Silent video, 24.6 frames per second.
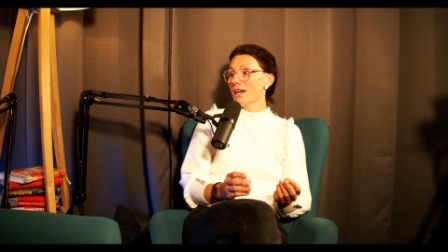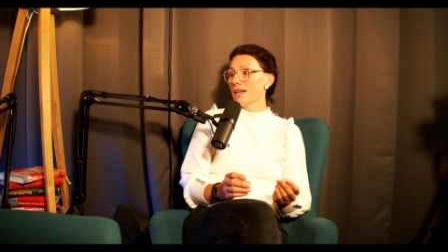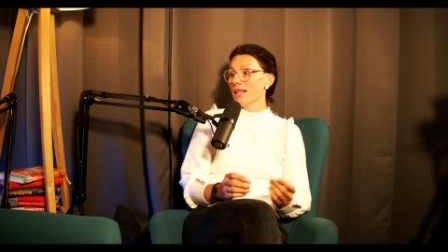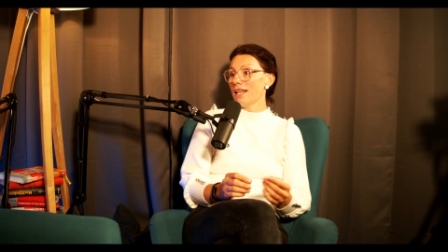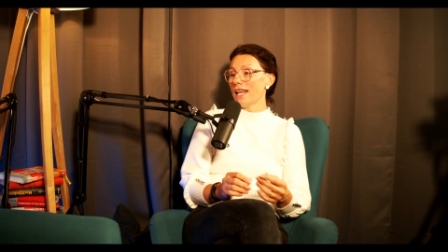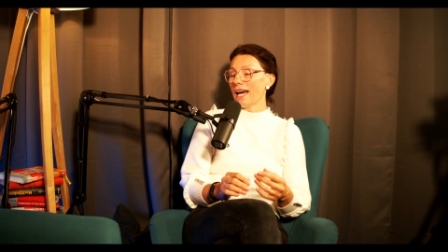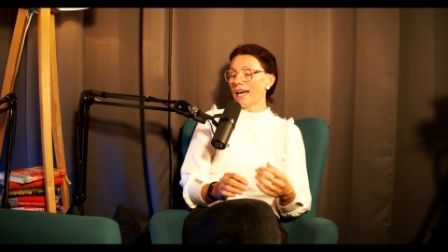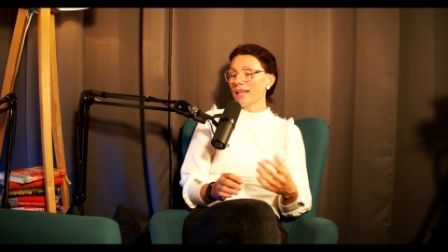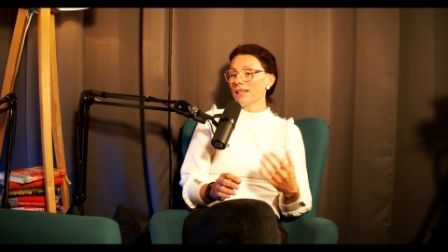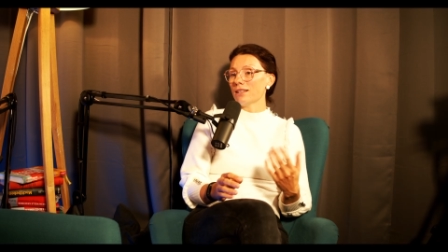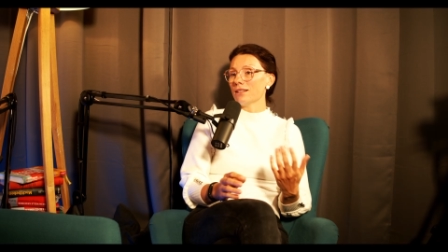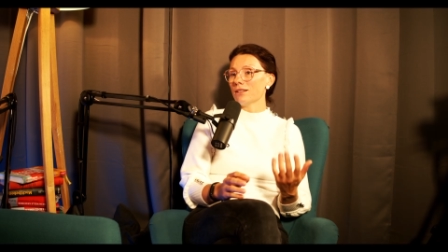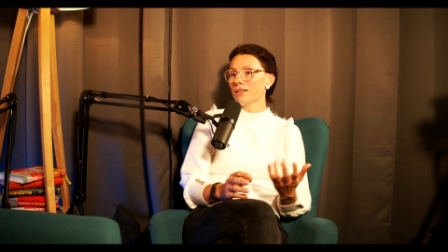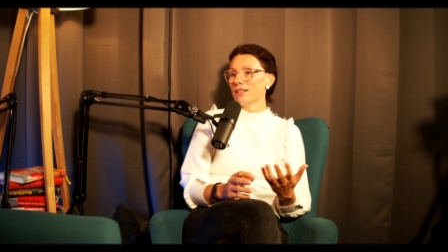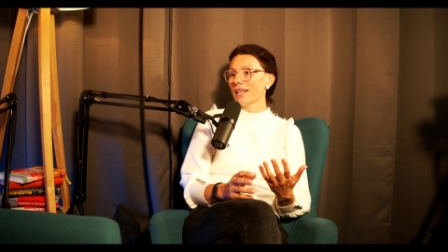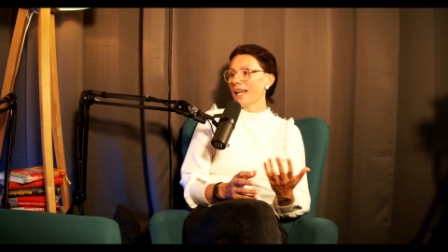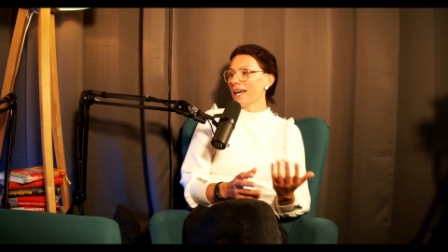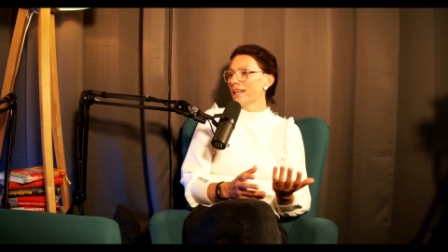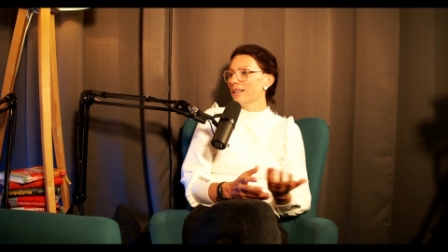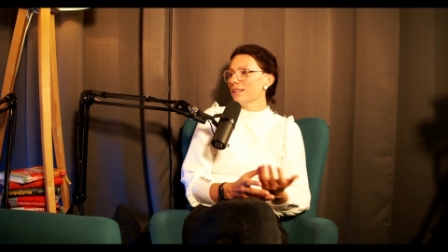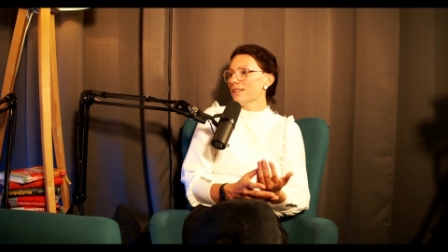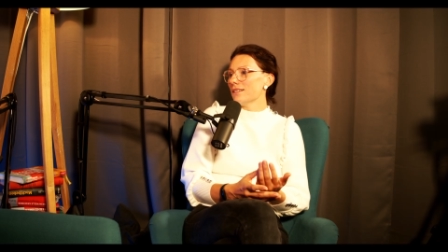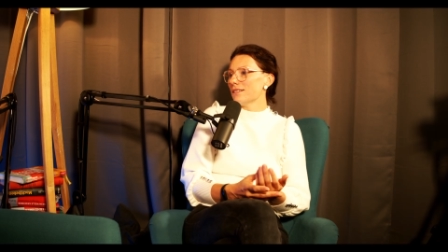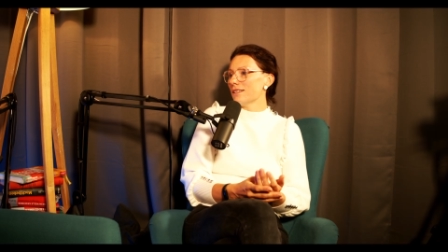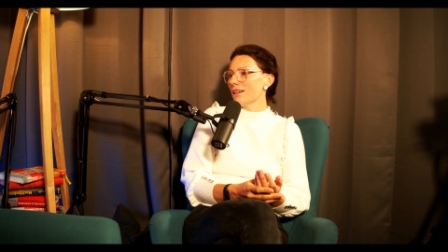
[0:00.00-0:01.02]
Lernen,
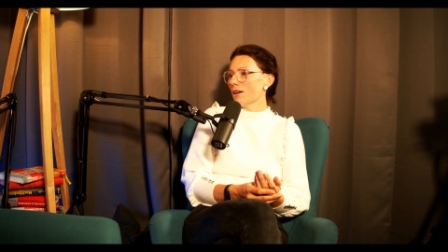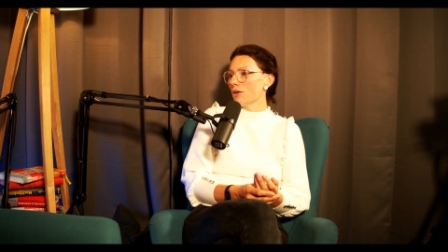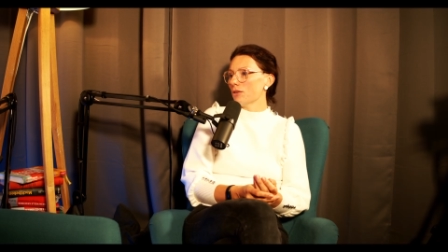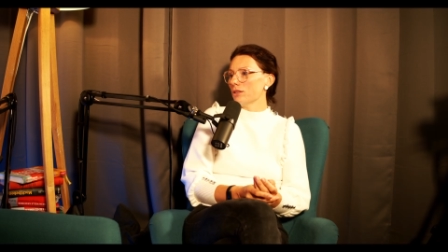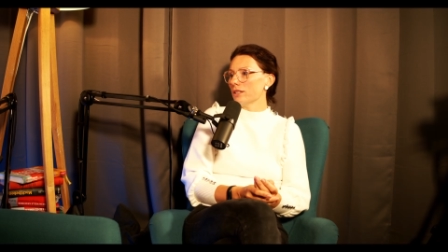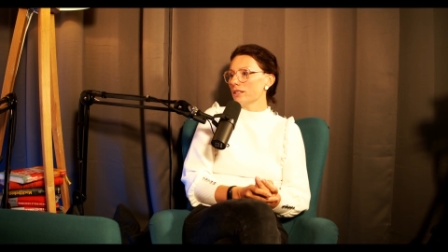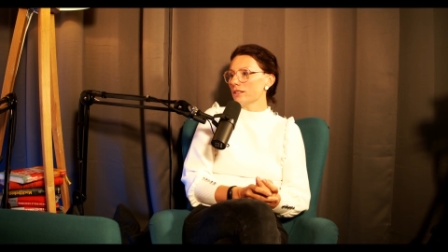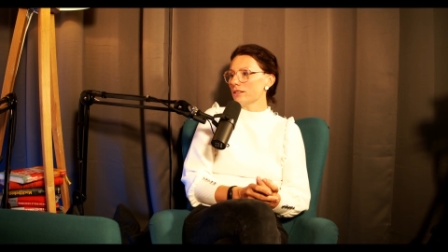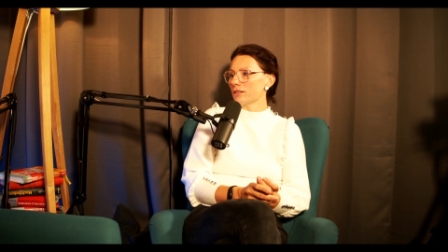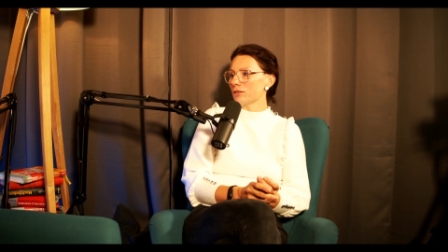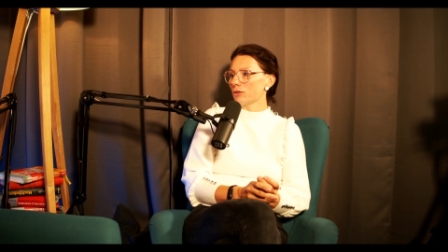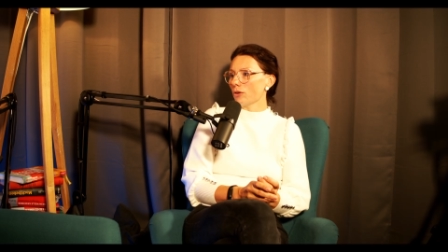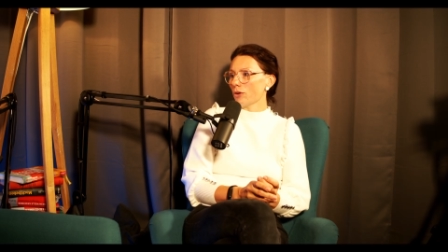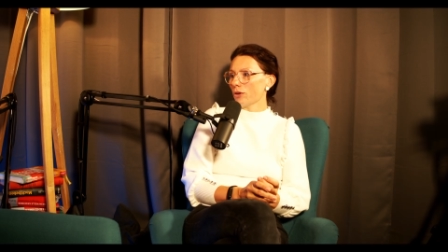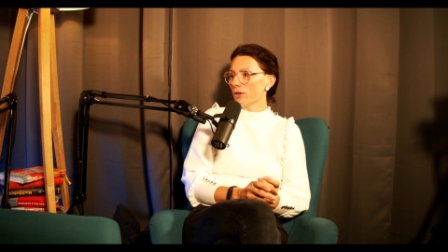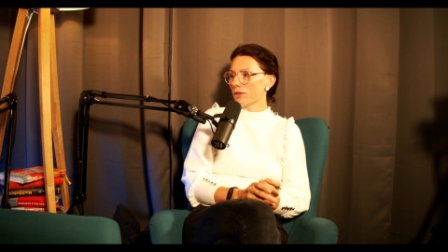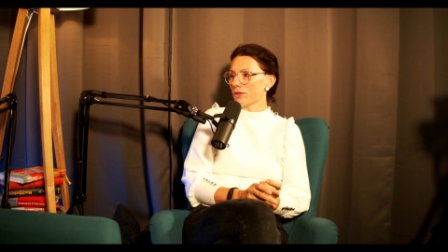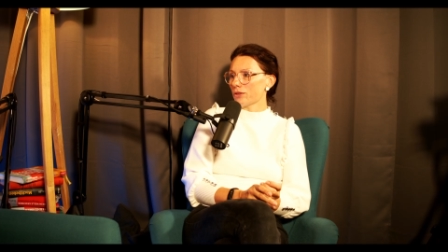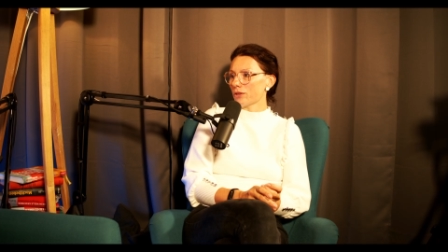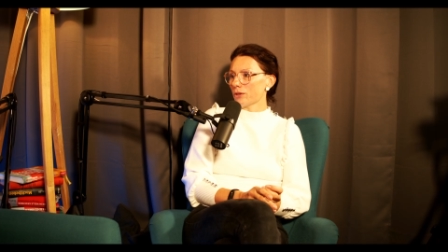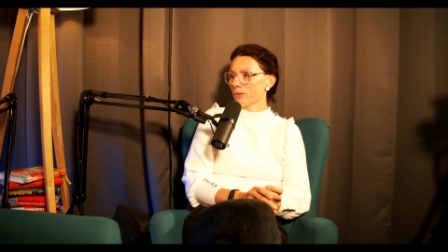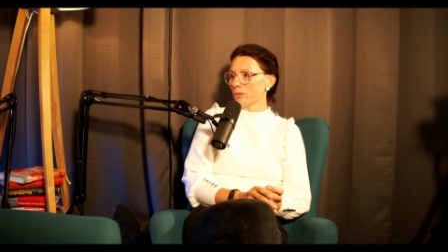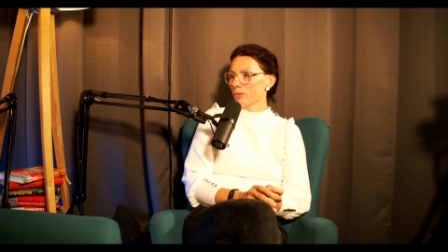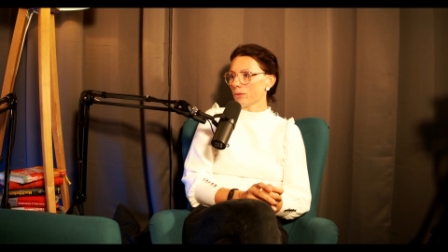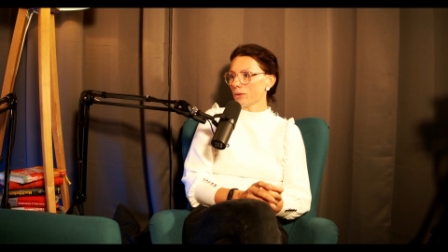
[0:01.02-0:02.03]
Lernen ist ja auch nichts
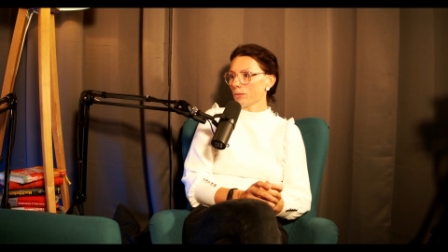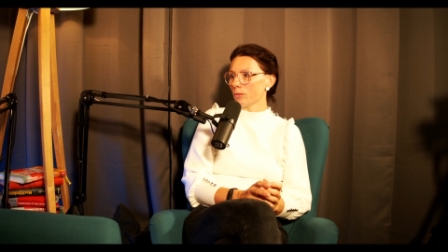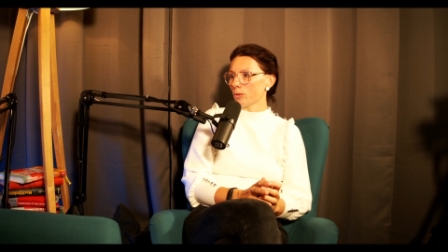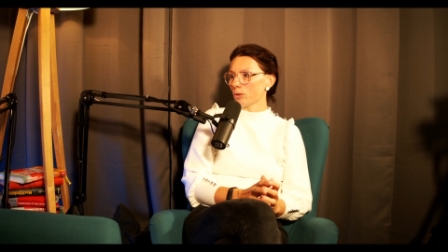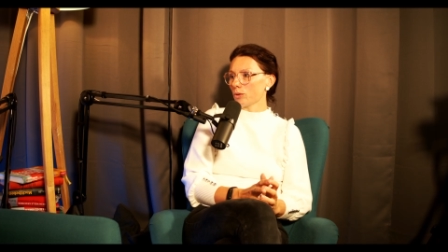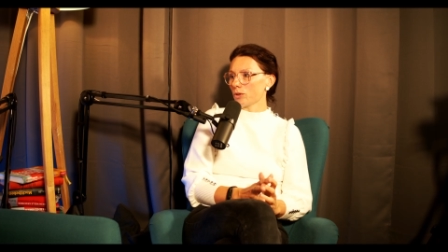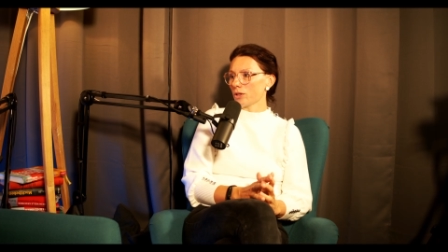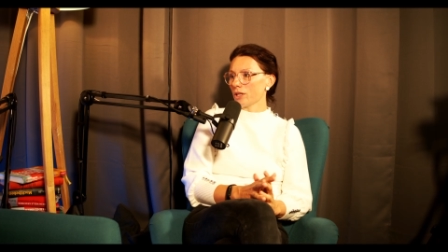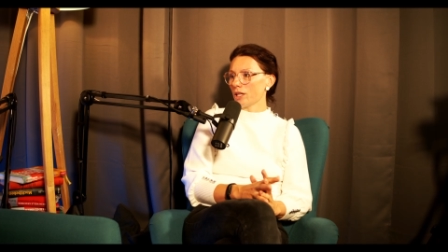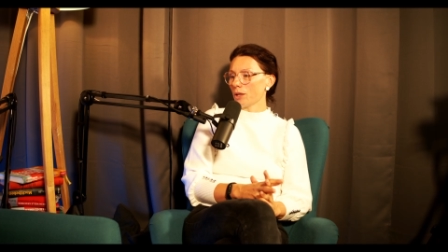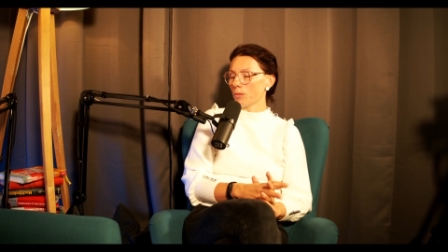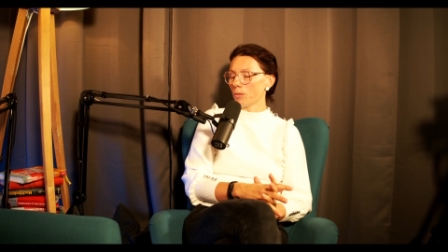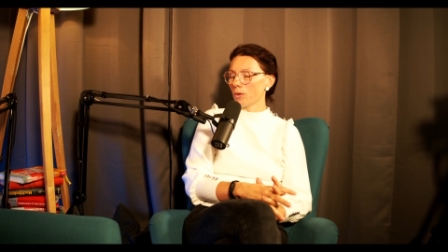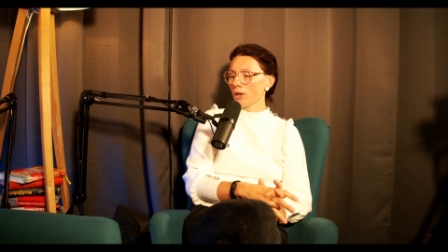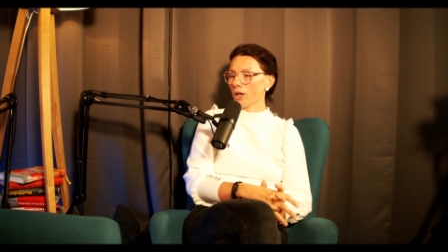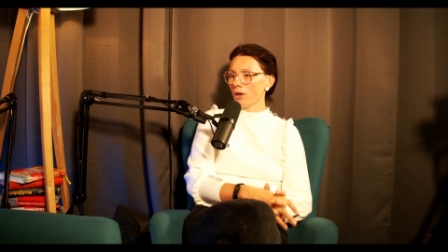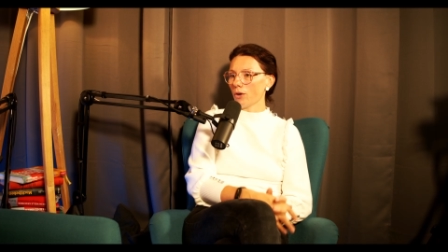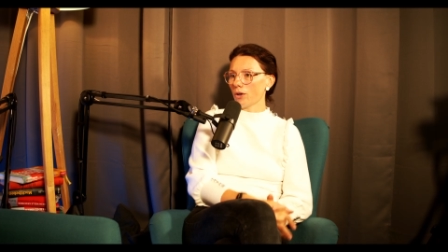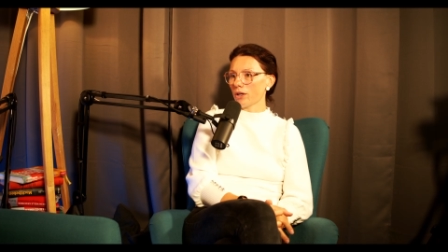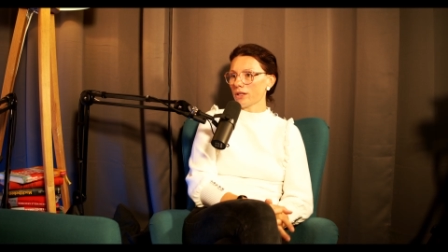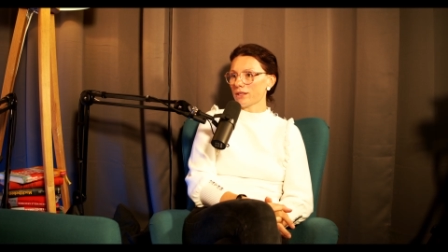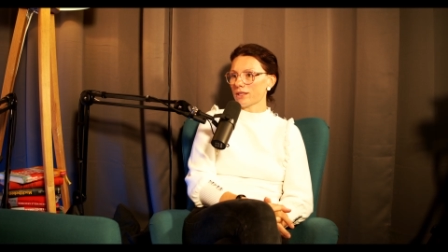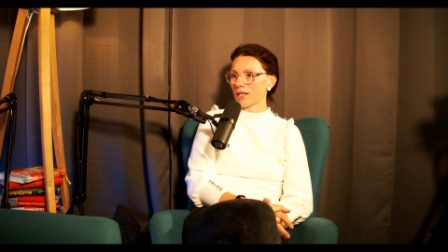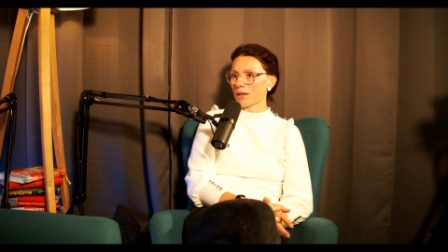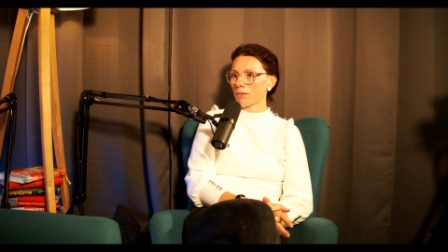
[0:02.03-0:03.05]
Neues im, im Unternehmen und
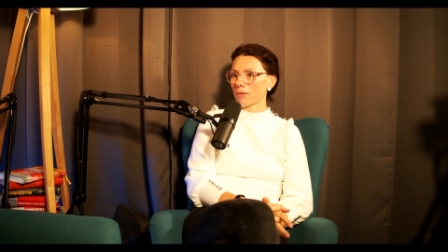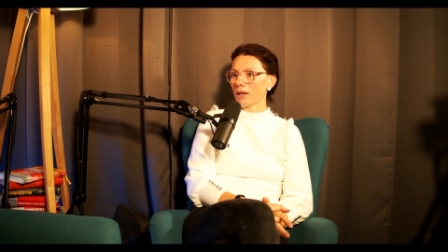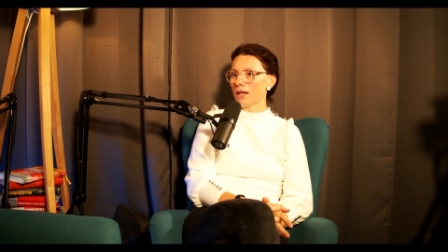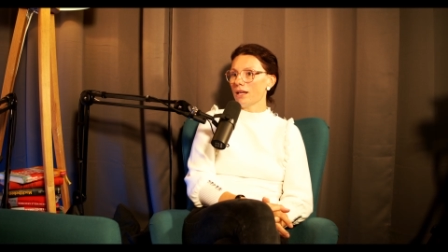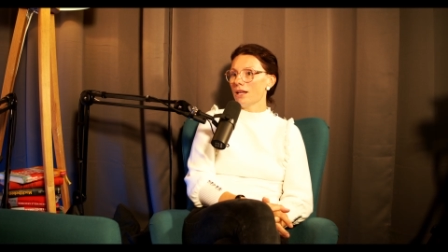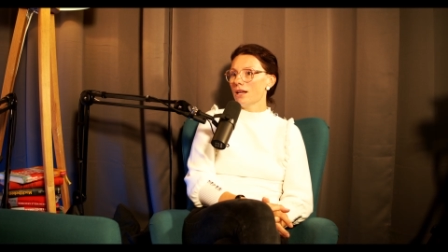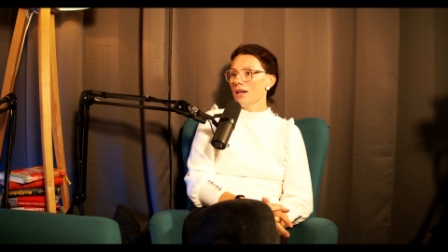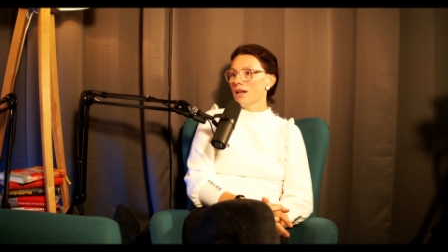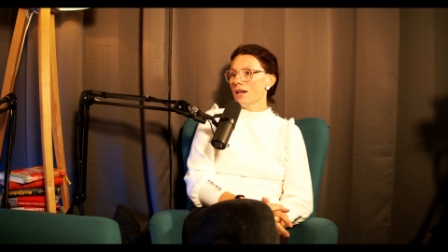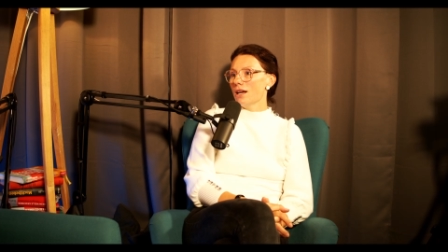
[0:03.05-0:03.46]
auch, ich sag mal,